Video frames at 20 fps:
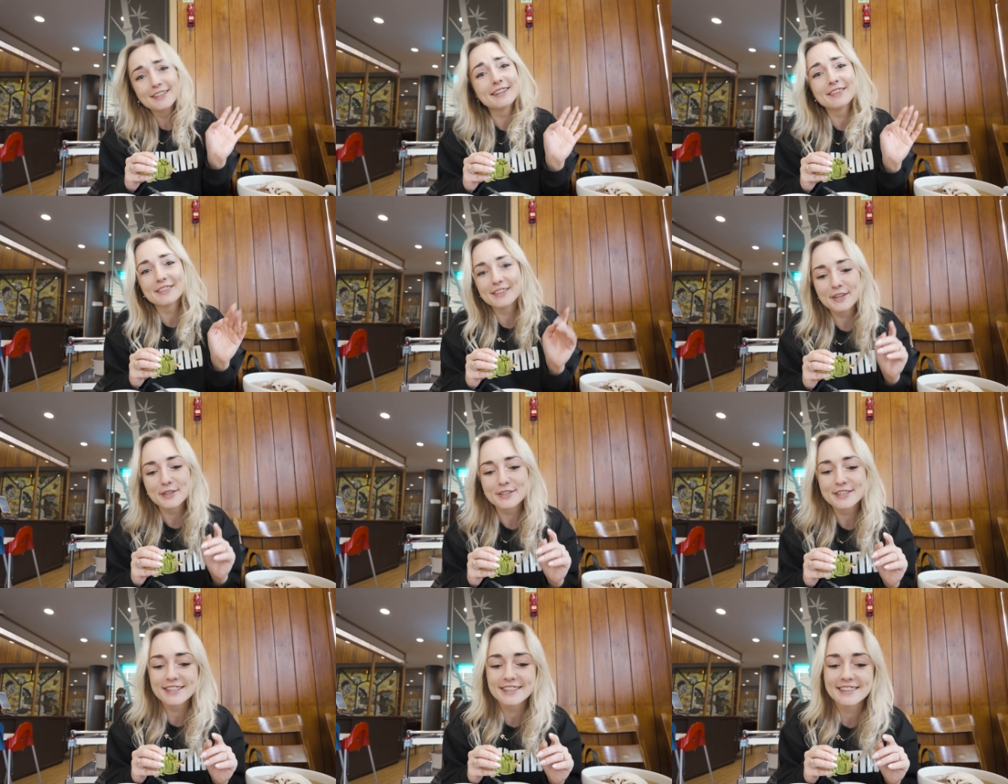Nie,
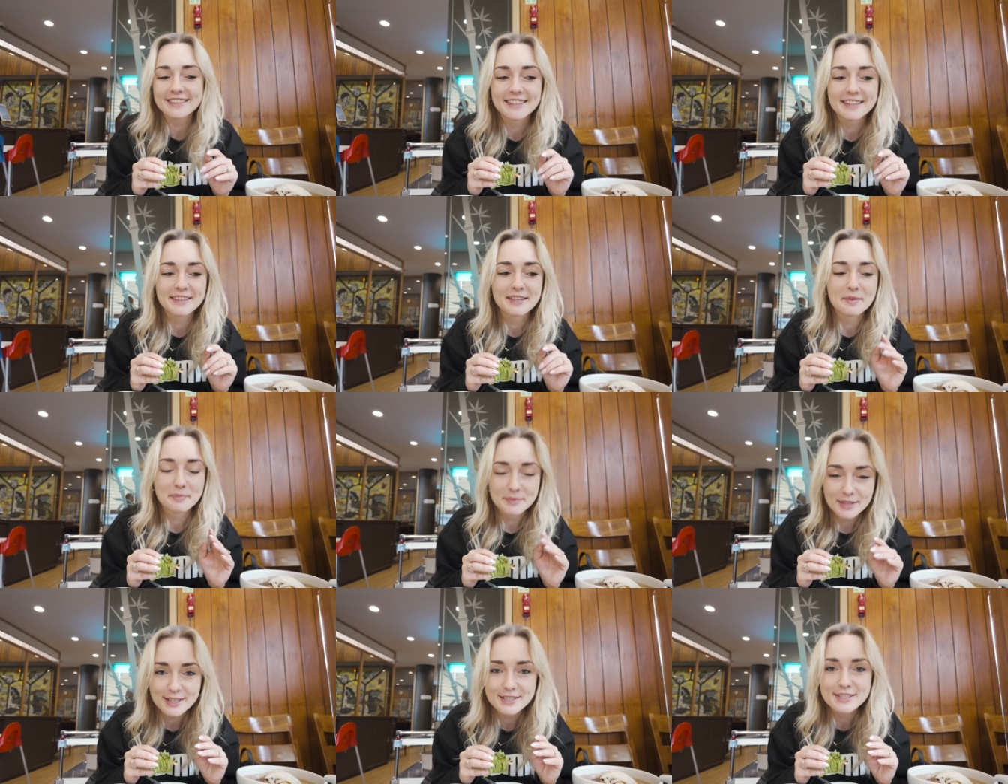nie ostygnie
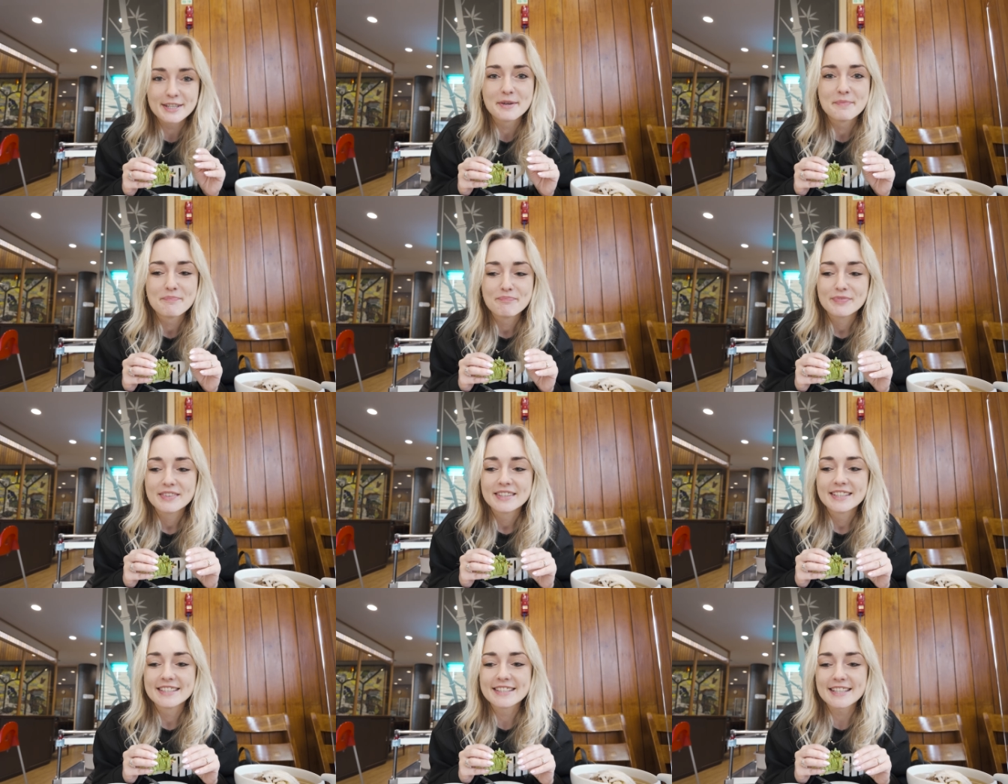nam, także
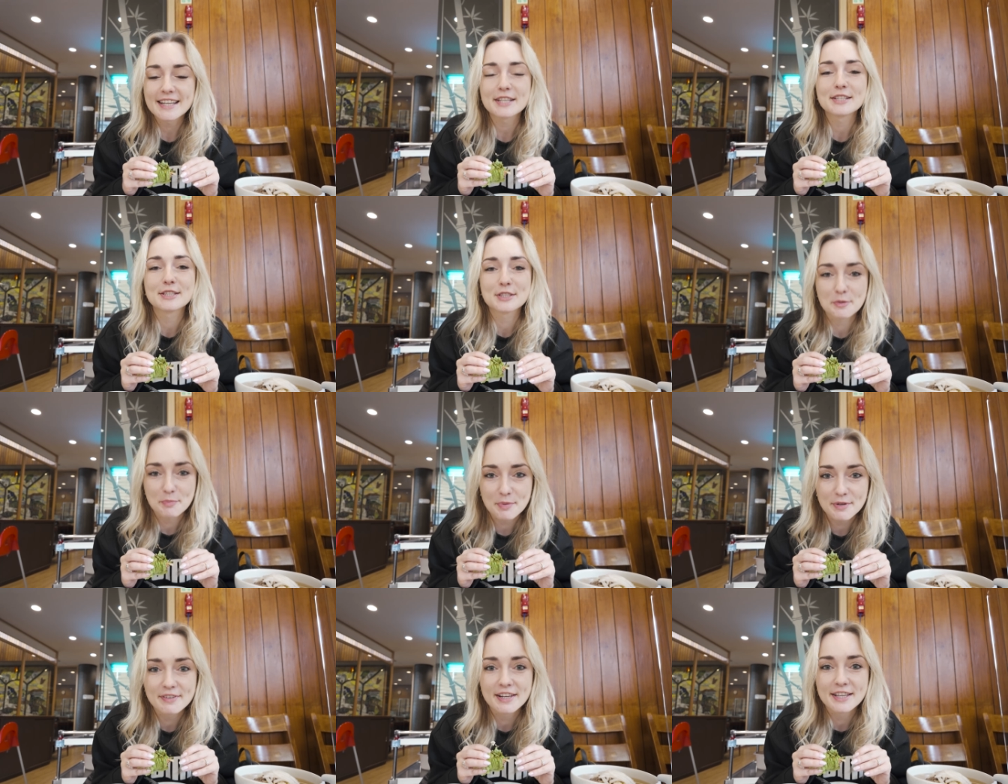zaraz
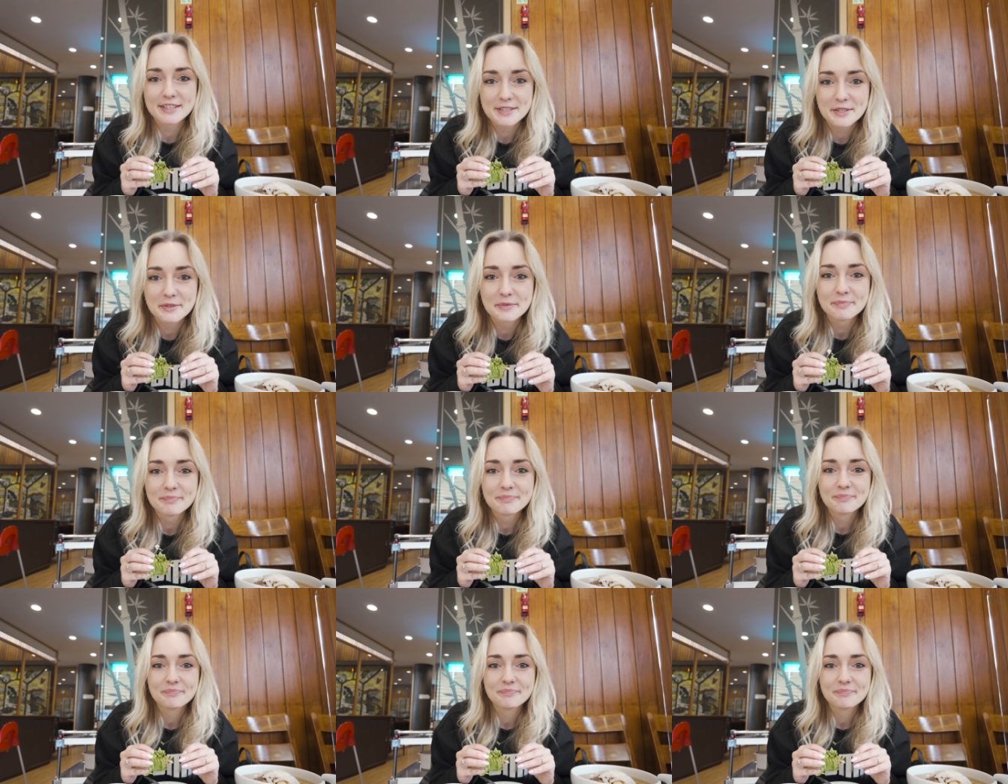zupy wlecą.